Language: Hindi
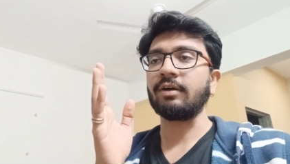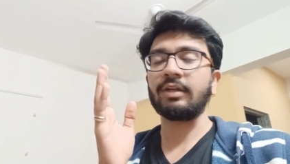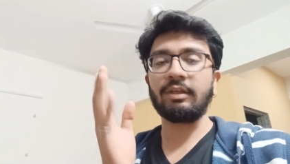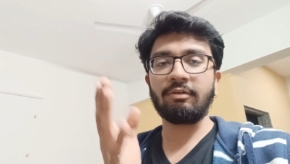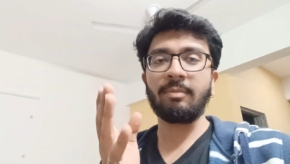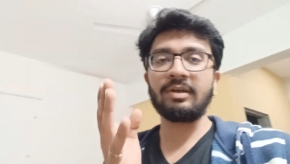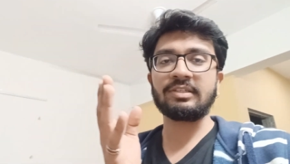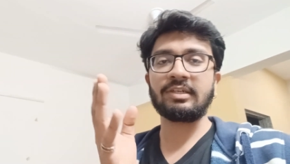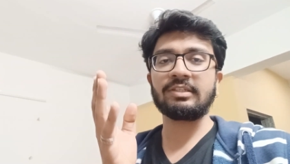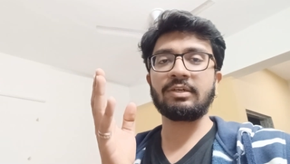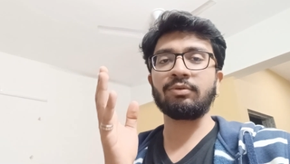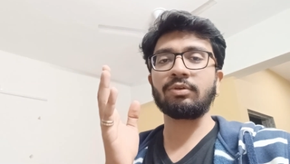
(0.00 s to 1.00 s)
रीवा चढ़
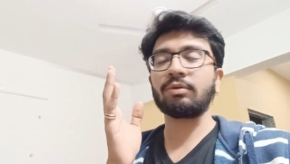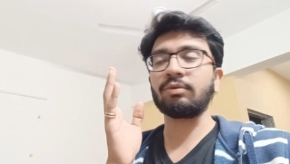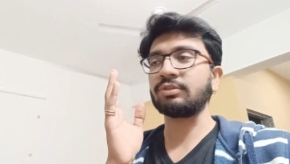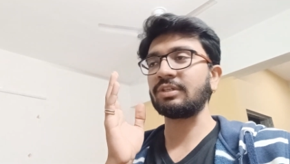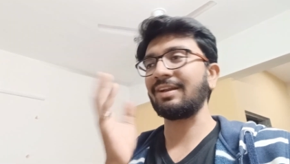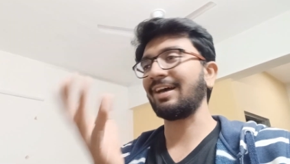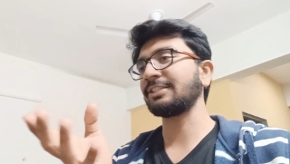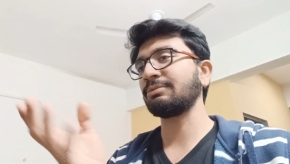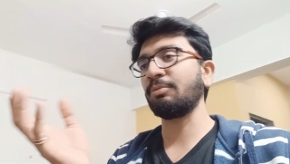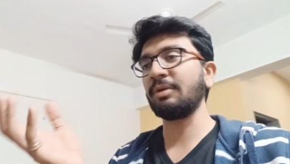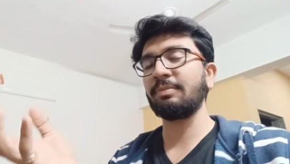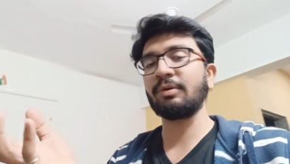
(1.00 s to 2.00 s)
जाए उनका कुछ लास्ट
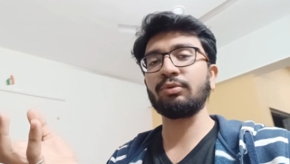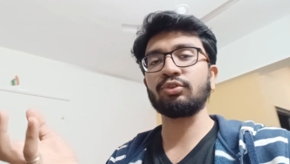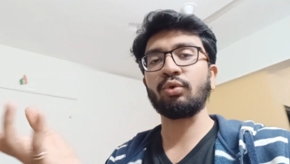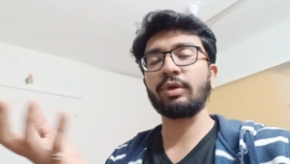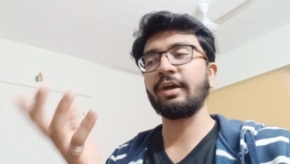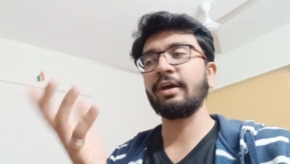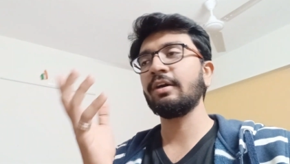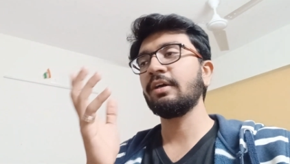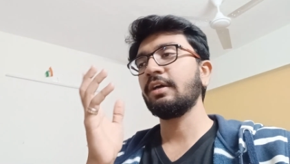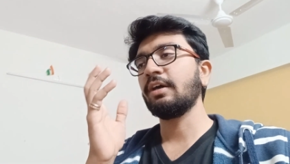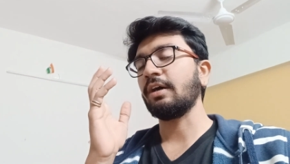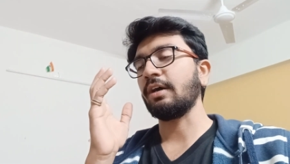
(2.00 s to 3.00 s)
मोमेंट पे कुछ हो गया
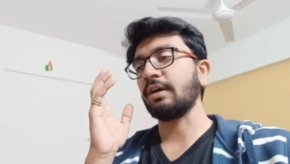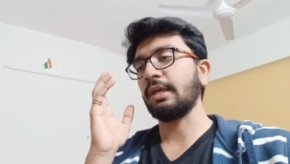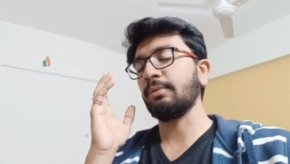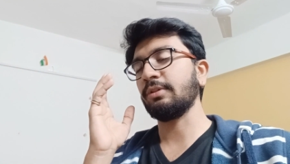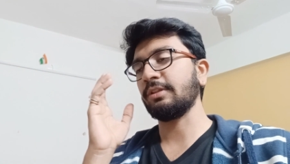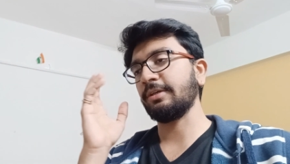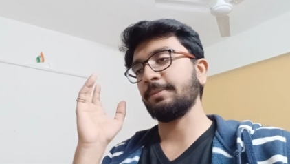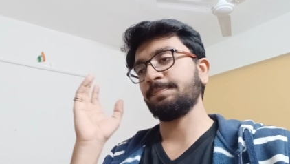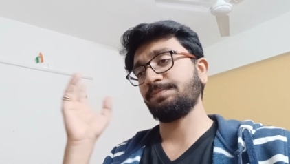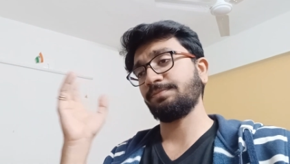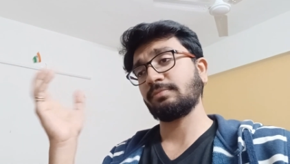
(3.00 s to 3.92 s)
क्या बोलते हैं